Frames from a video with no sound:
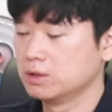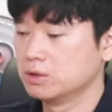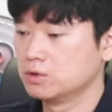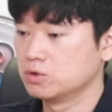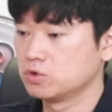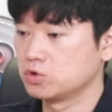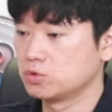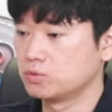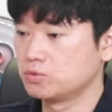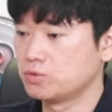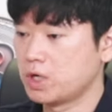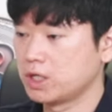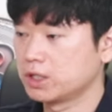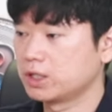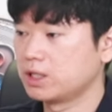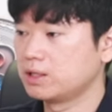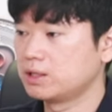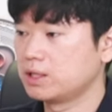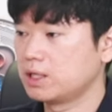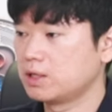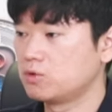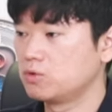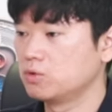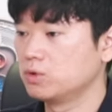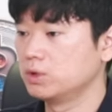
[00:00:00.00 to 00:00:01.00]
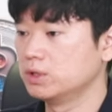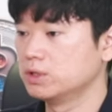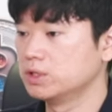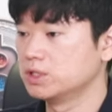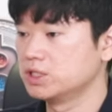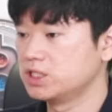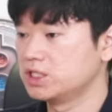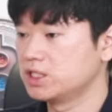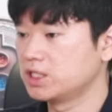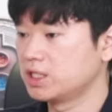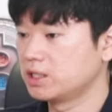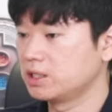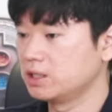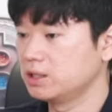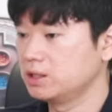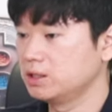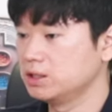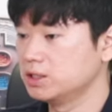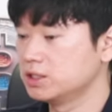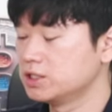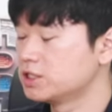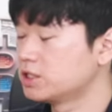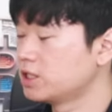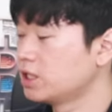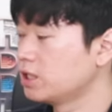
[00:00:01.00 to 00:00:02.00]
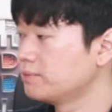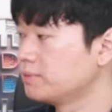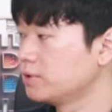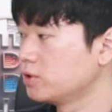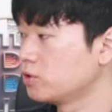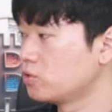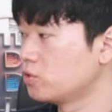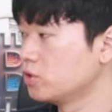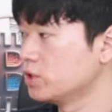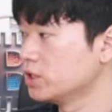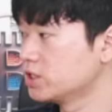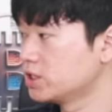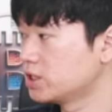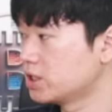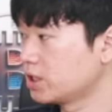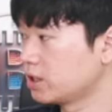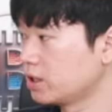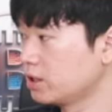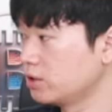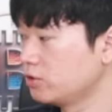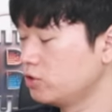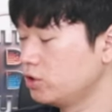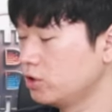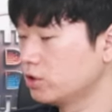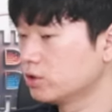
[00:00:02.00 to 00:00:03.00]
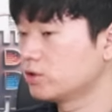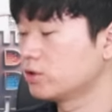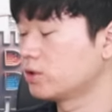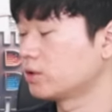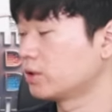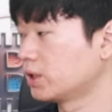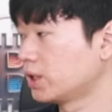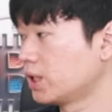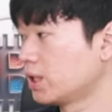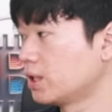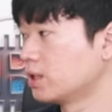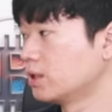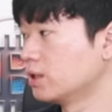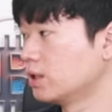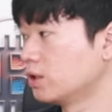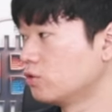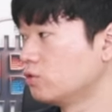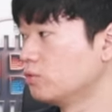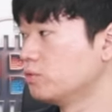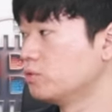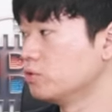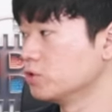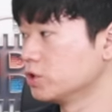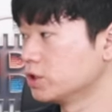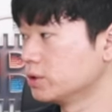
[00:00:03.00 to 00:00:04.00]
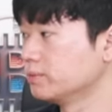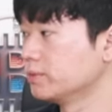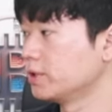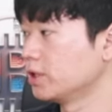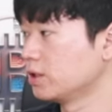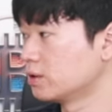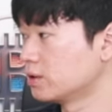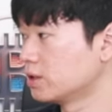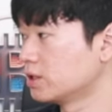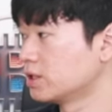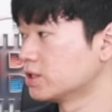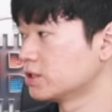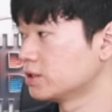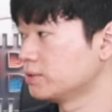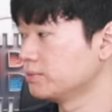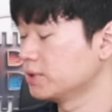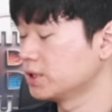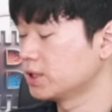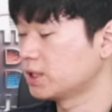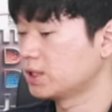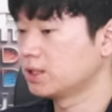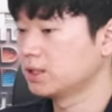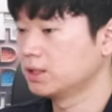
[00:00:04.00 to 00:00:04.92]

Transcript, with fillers: 좀 확대되고 있는 시장인 이 스테이블 코인 시장에 뛰어들었다라고 보시면 될 것 같습니다.